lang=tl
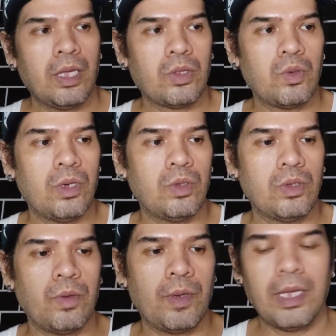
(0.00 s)
Etong ano,
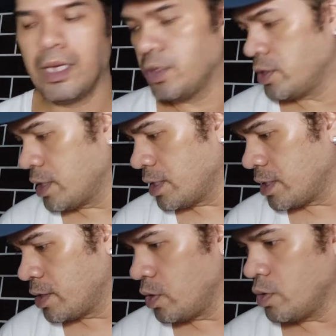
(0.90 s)
nawala yung ano niya.
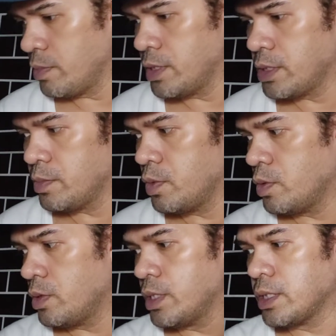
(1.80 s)
Yung
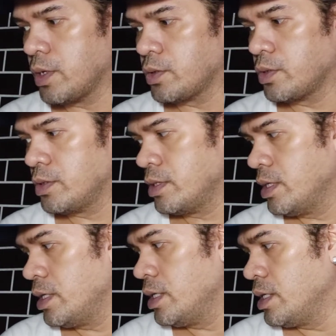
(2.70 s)
mismo, ang tawag to?
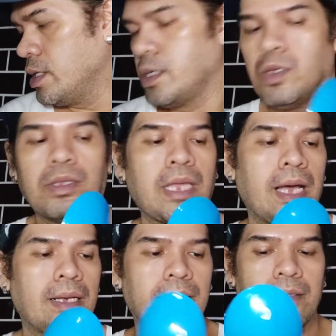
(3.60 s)
Yung
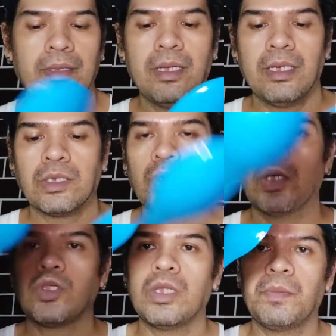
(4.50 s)
tag. So,
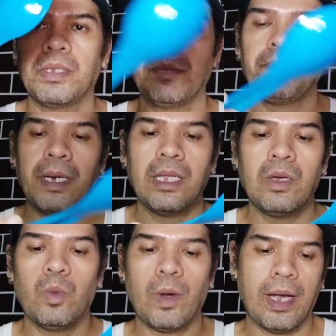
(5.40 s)
ito naman yung
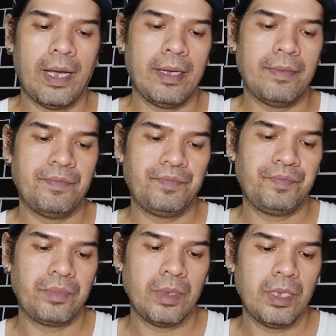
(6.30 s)
pangalawa.
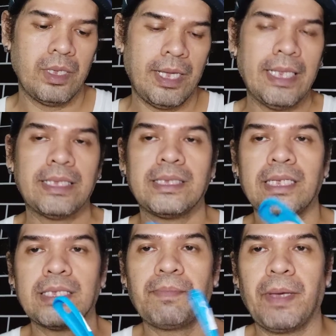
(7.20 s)
It's
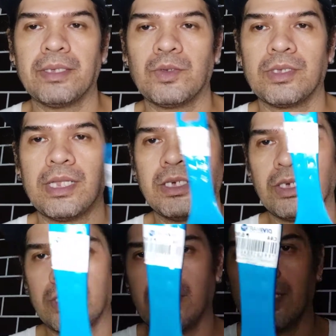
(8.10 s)
6 pesos lang
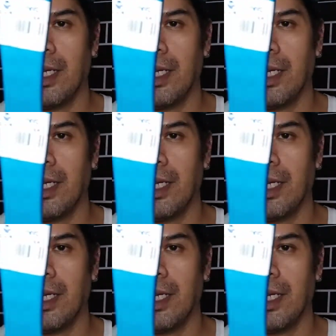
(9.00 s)
siya.